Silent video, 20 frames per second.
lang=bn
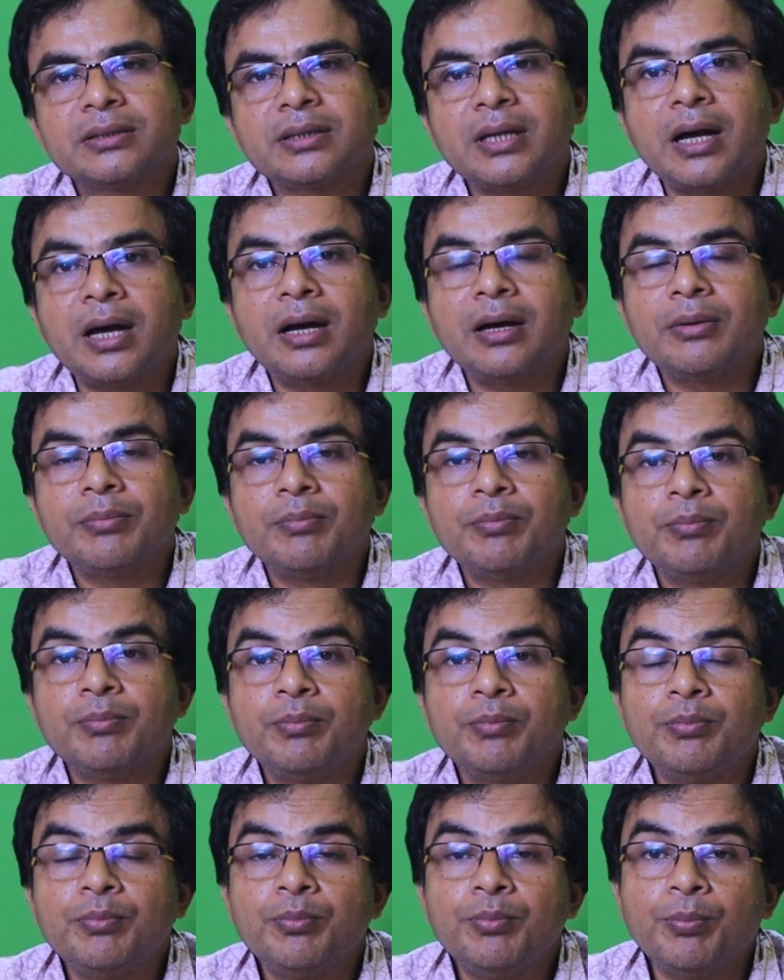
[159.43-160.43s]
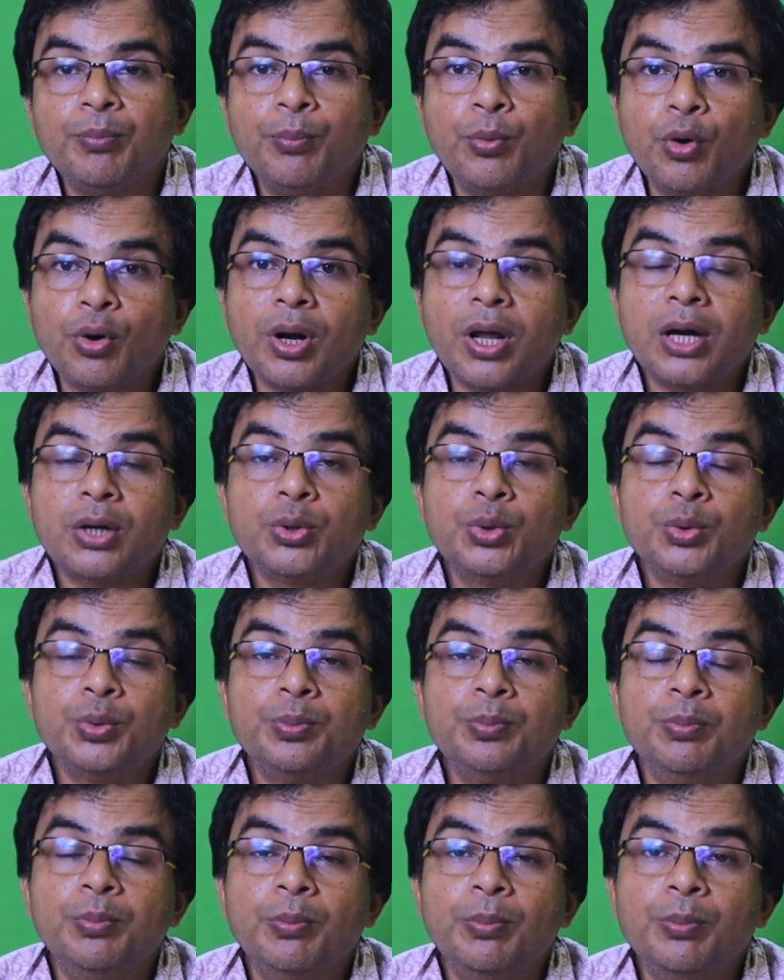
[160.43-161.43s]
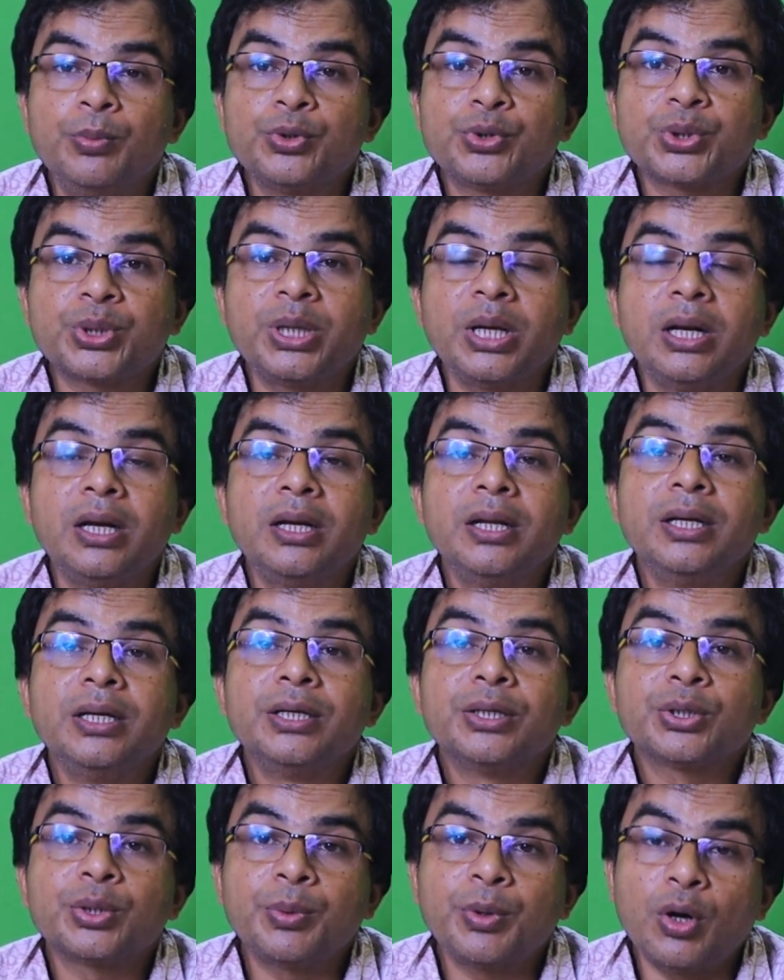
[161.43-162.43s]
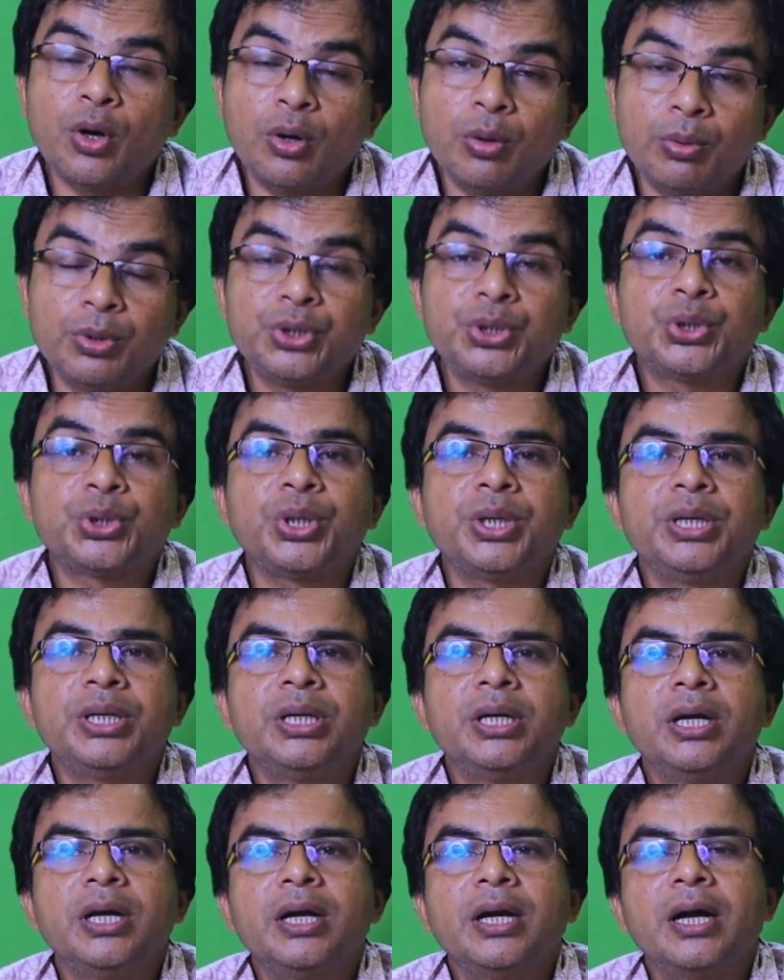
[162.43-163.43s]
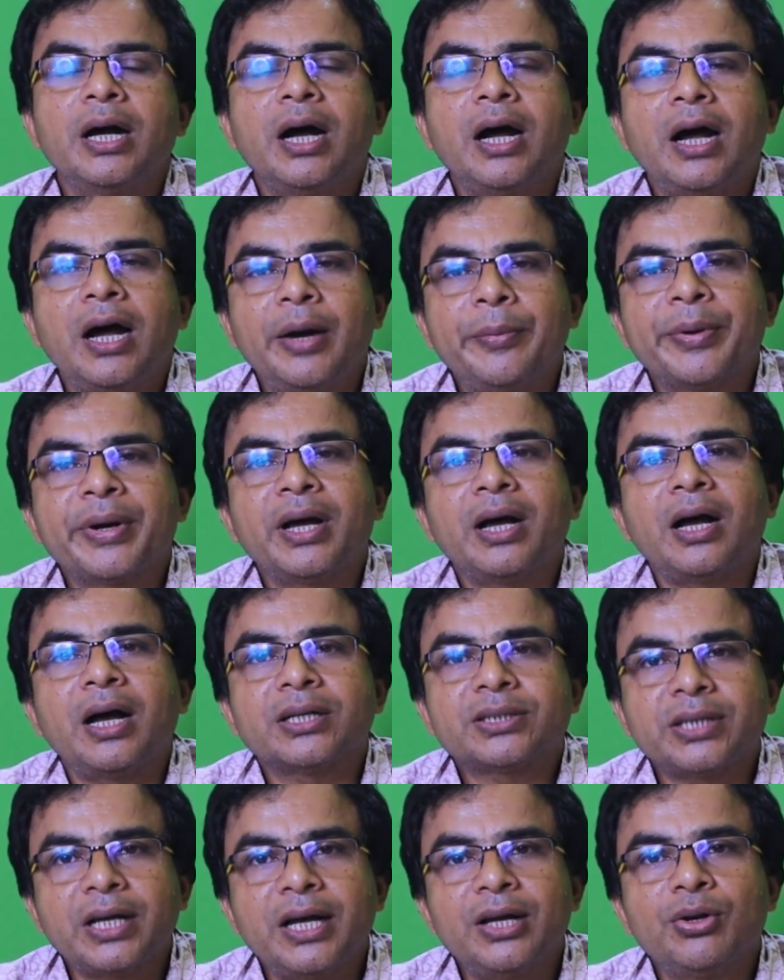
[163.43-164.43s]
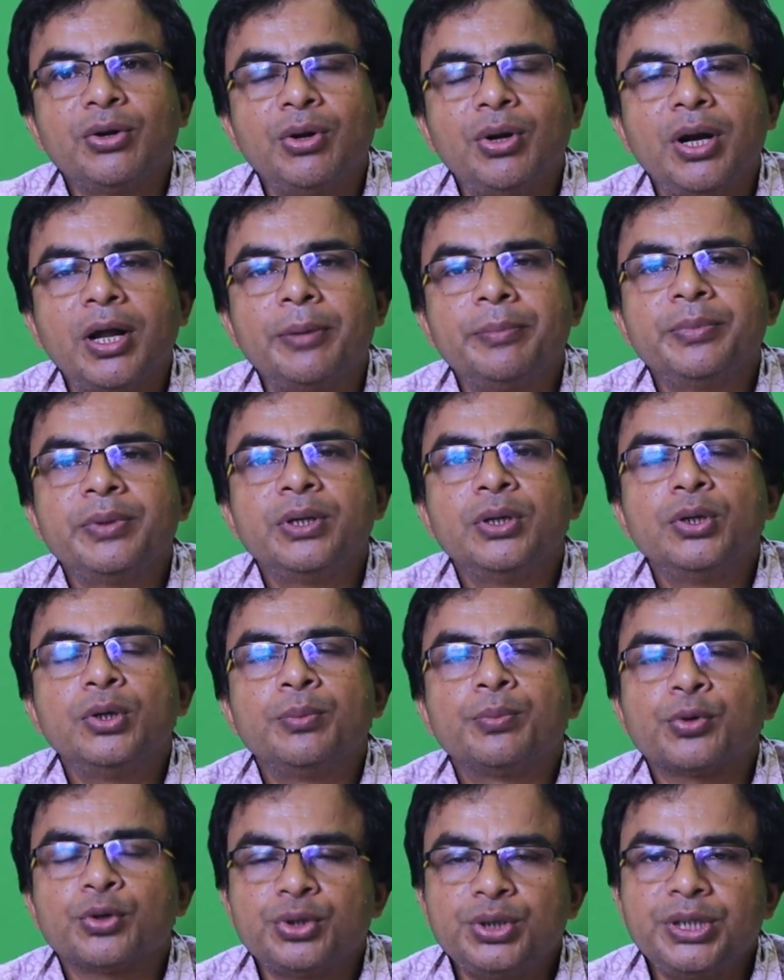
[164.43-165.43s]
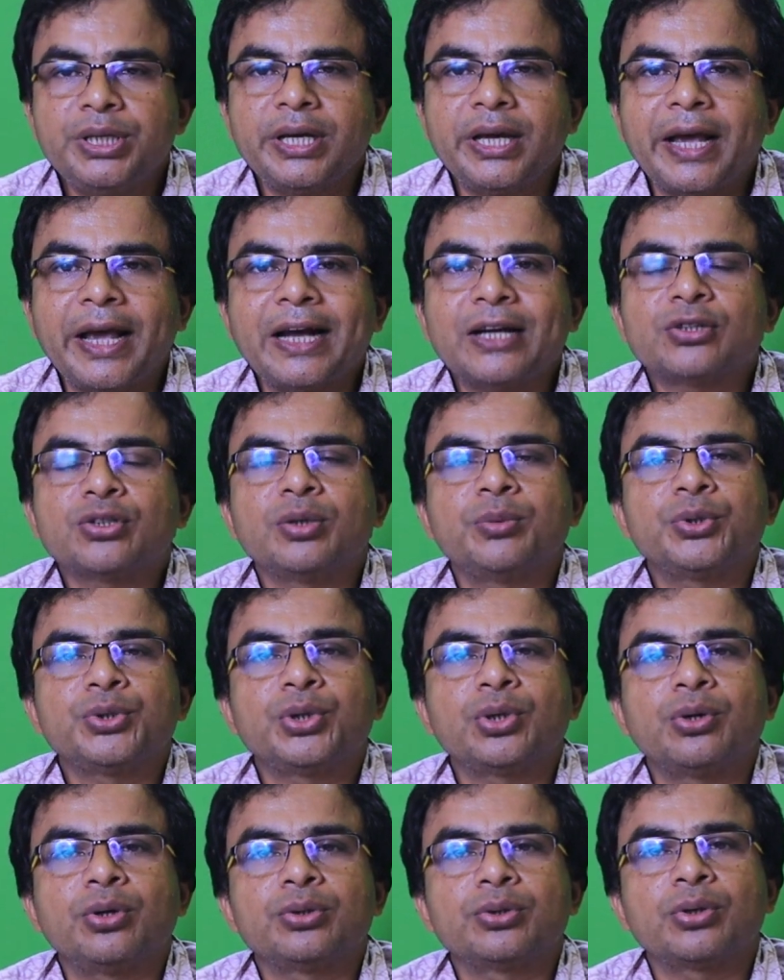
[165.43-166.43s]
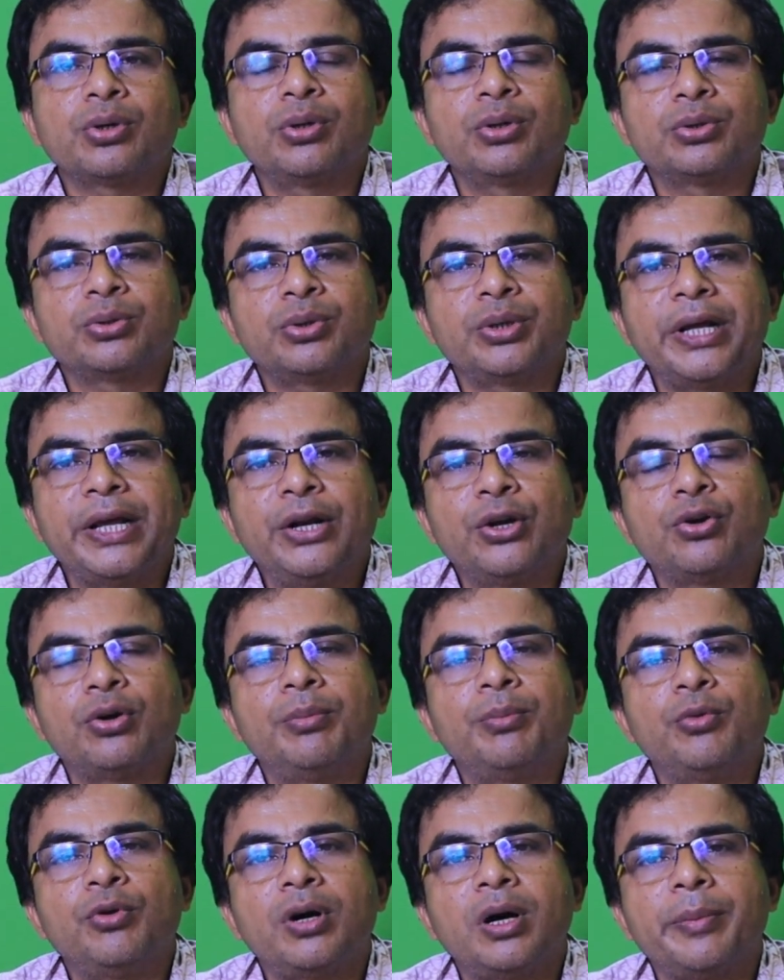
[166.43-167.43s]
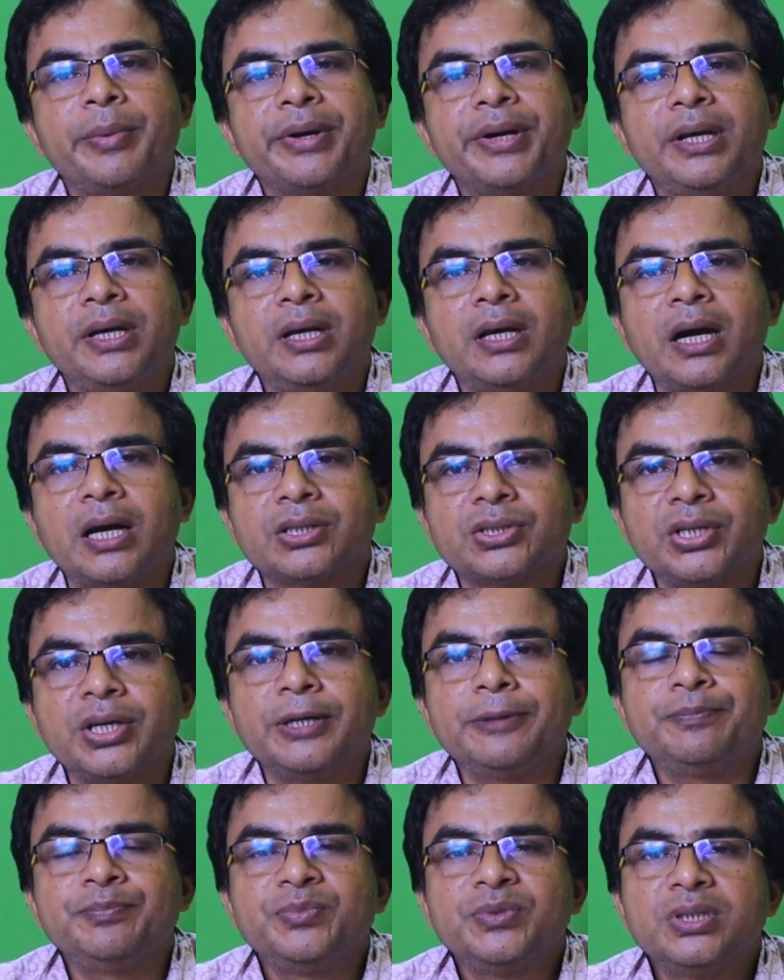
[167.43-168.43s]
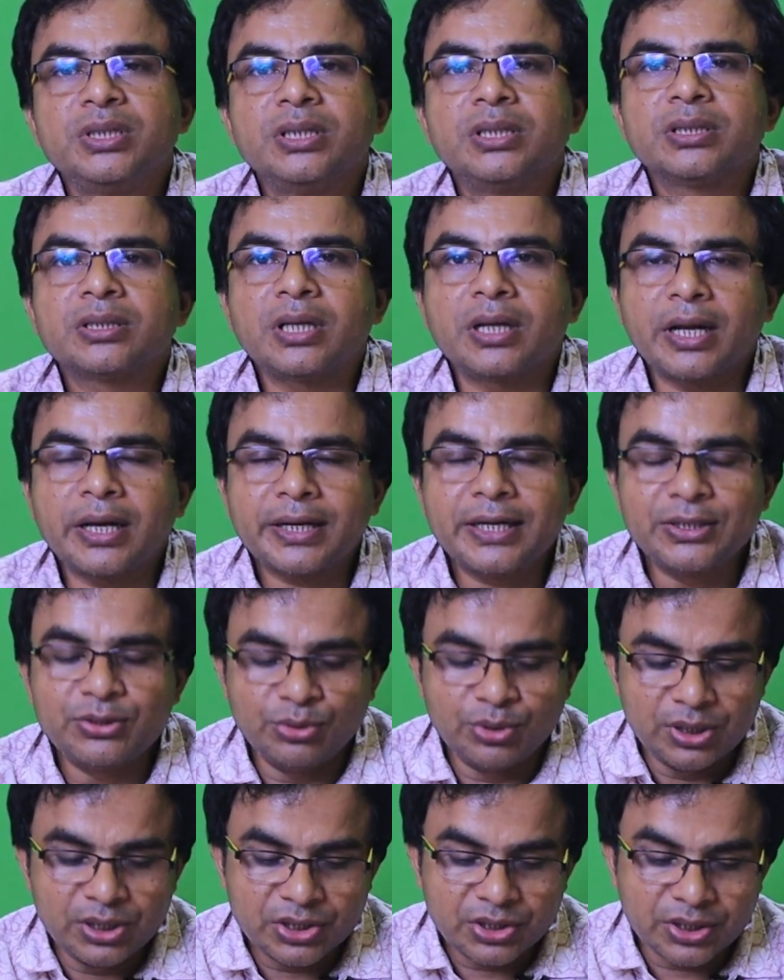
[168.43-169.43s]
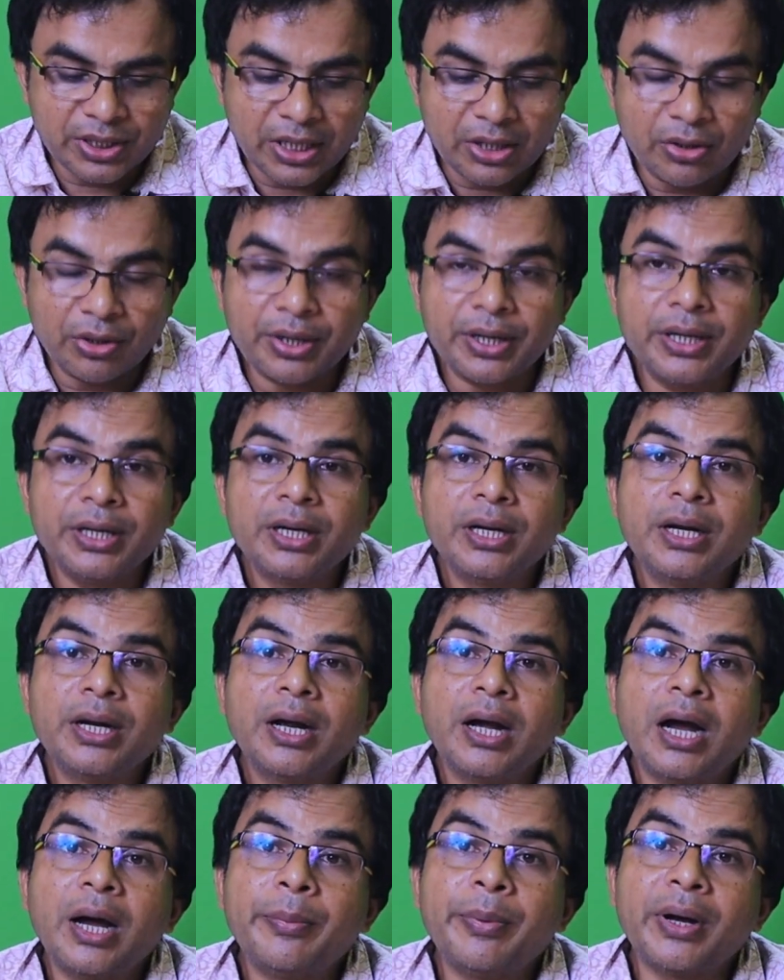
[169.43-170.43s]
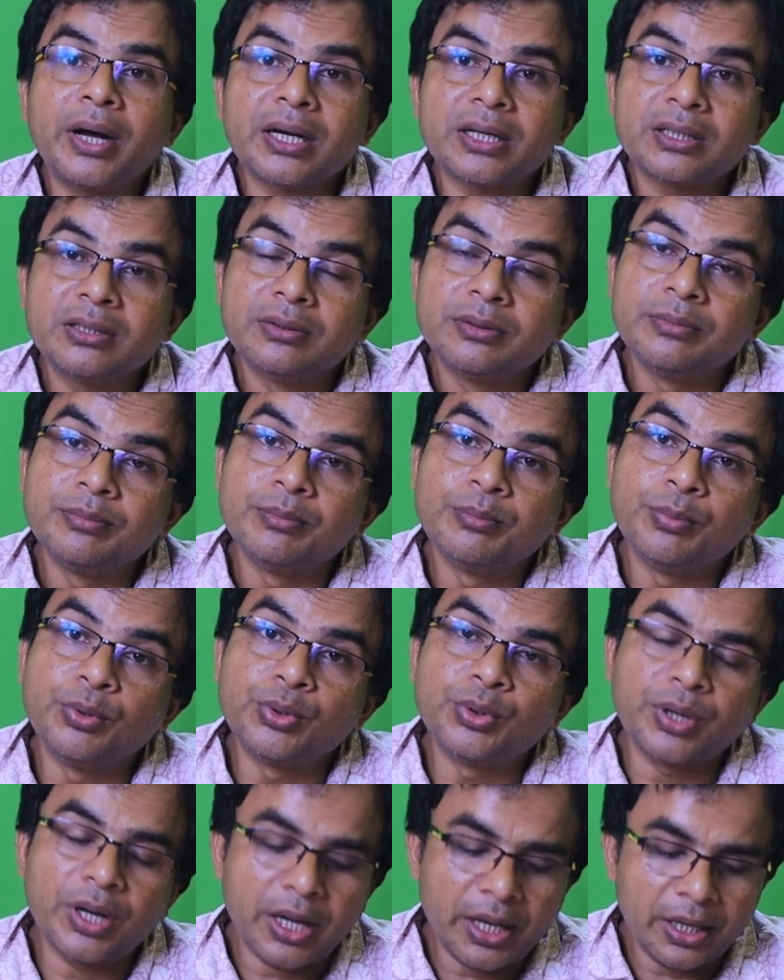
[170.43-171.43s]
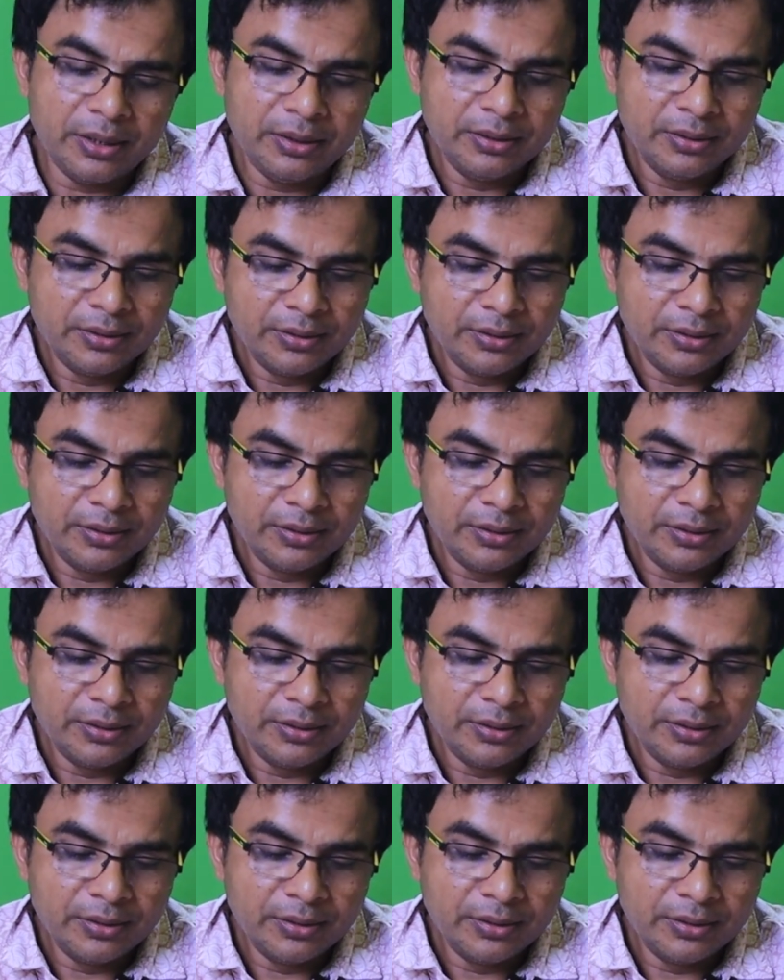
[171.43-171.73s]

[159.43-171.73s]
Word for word: তা বলা খুব মুশকিল তবে অবশ্যই আমরা আশায় রইলাম প্রতি একশো বছর অন্তর অন্তর এরকম মহামারী আসে তারা কিছুদিন স্টে করে আবার পুনরায়